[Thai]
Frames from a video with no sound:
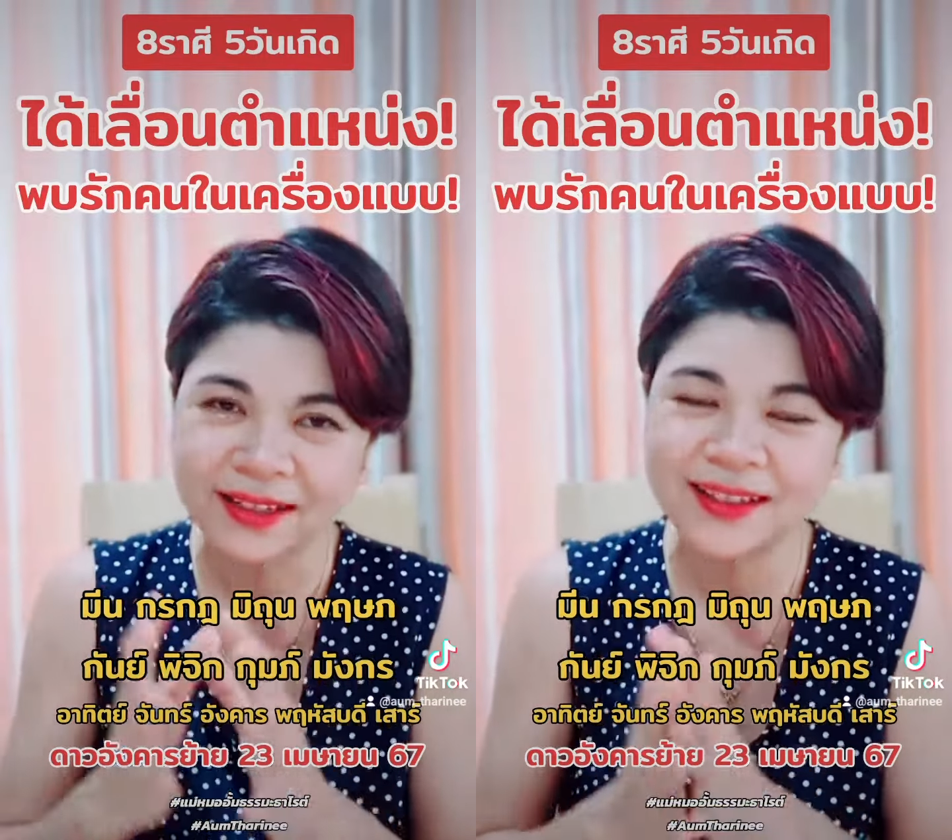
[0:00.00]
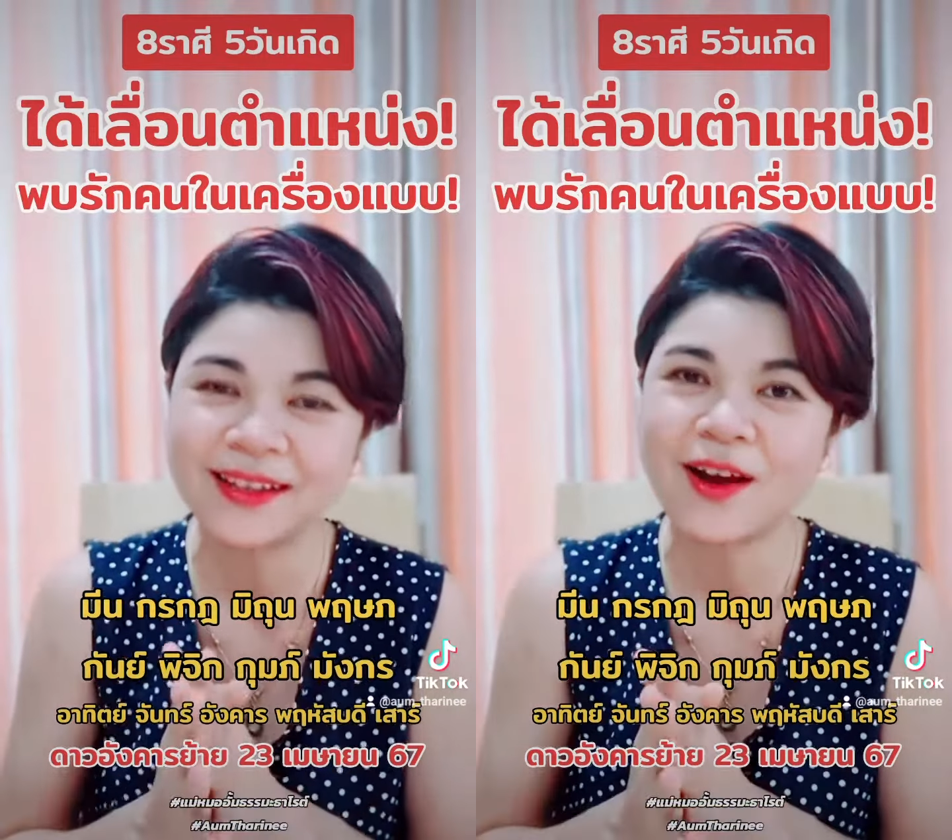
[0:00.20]

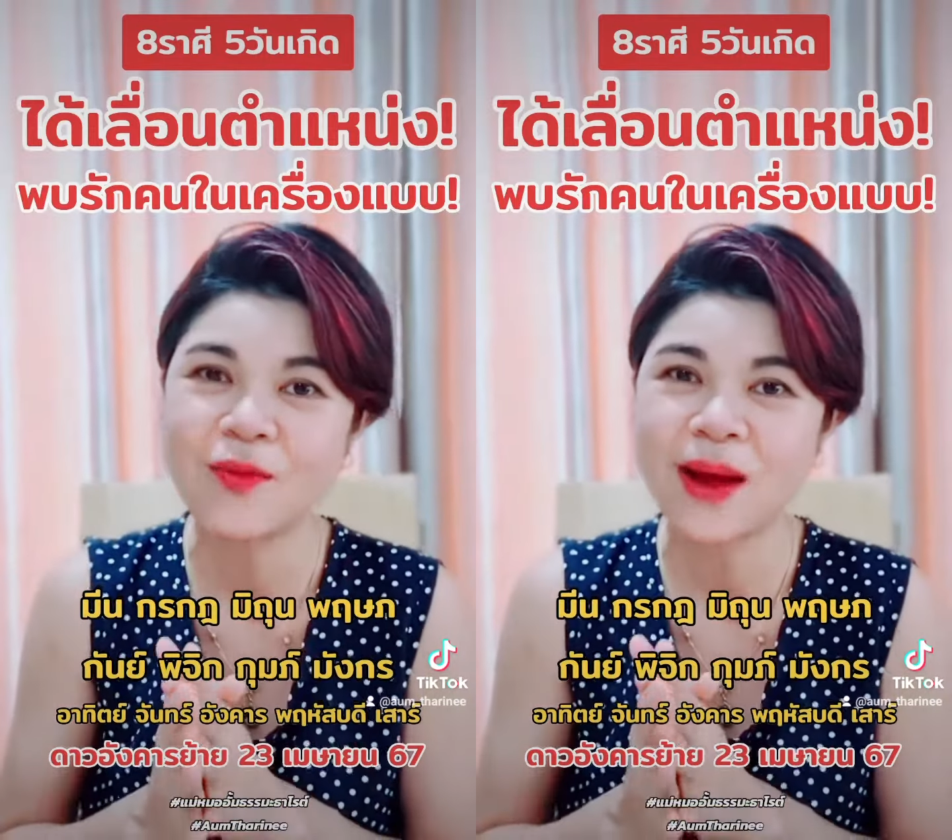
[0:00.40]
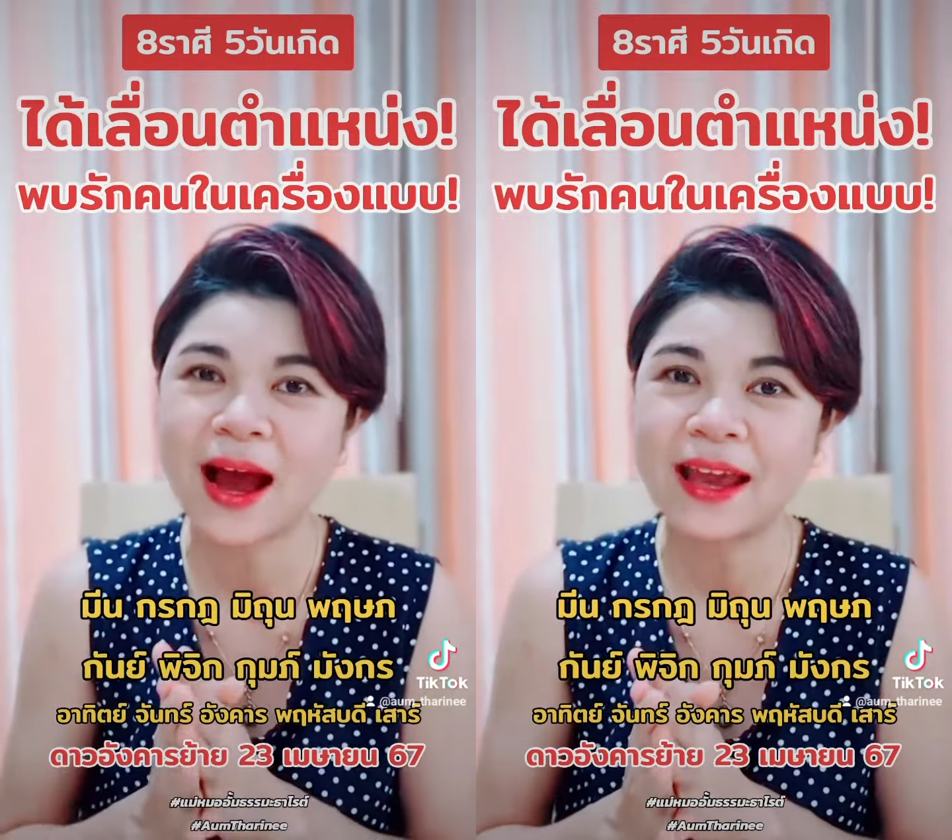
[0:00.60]
ดีๆ เข้า
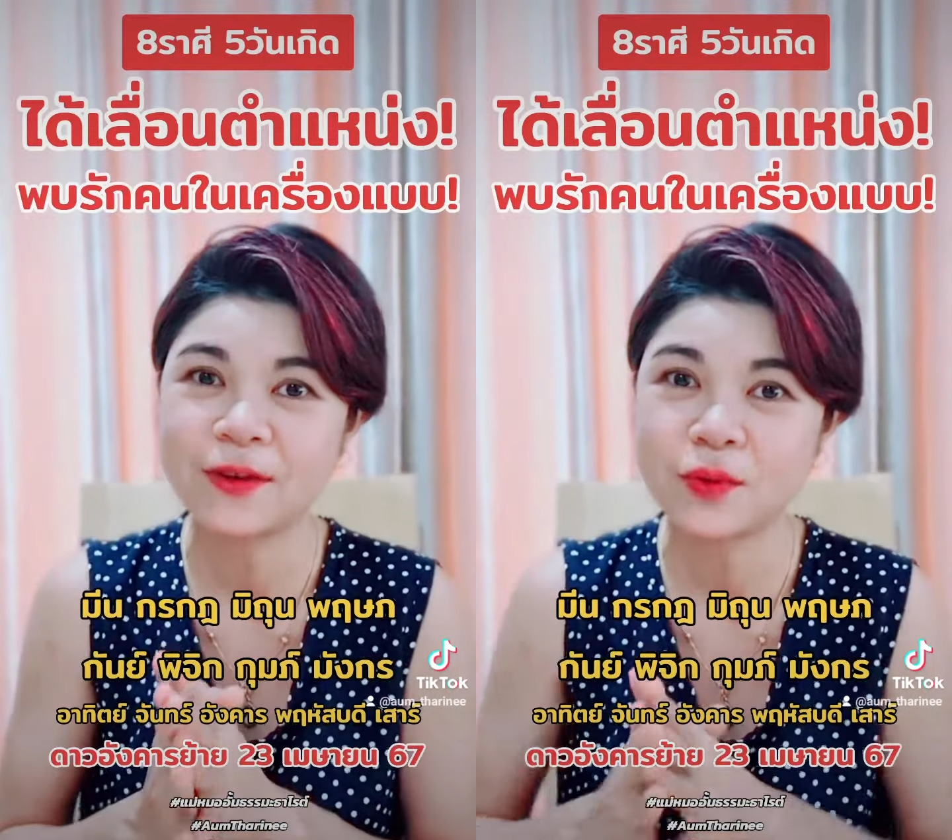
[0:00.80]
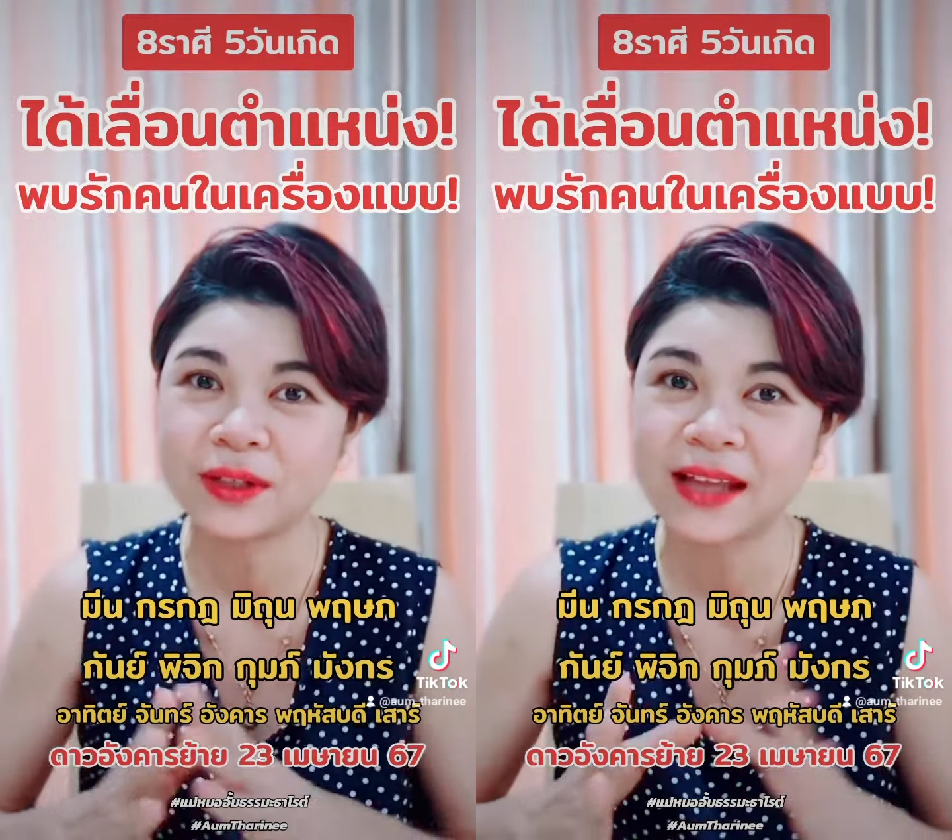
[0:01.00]
มาให้
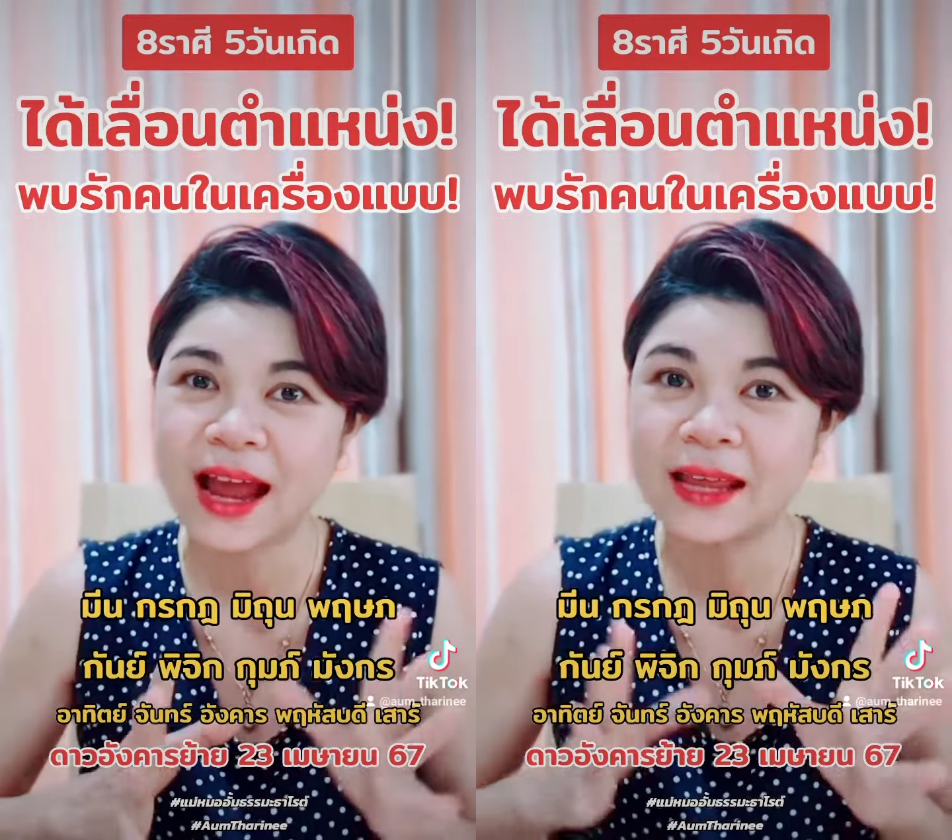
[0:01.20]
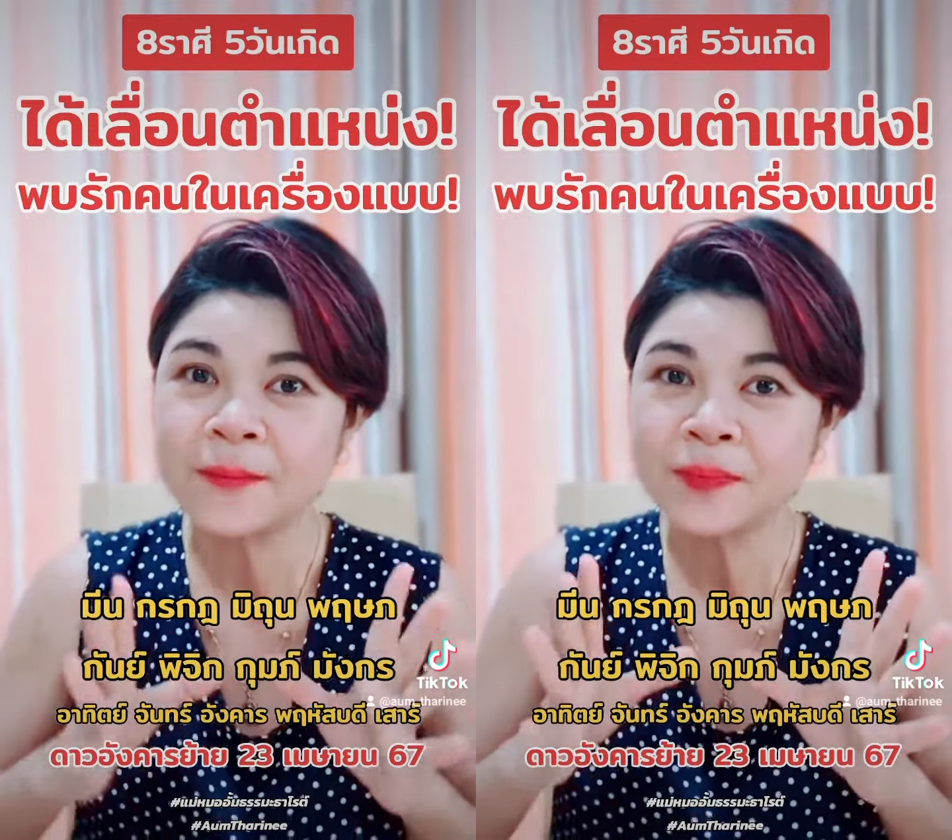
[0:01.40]
คุณได้